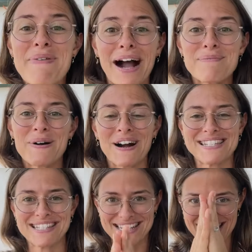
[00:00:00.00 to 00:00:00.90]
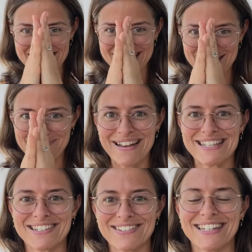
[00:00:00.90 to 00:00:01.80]
par rapport à cette énergie
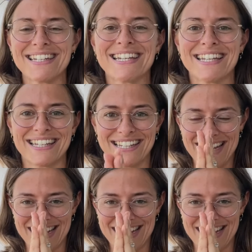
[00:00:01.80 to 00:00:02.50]
masculine qui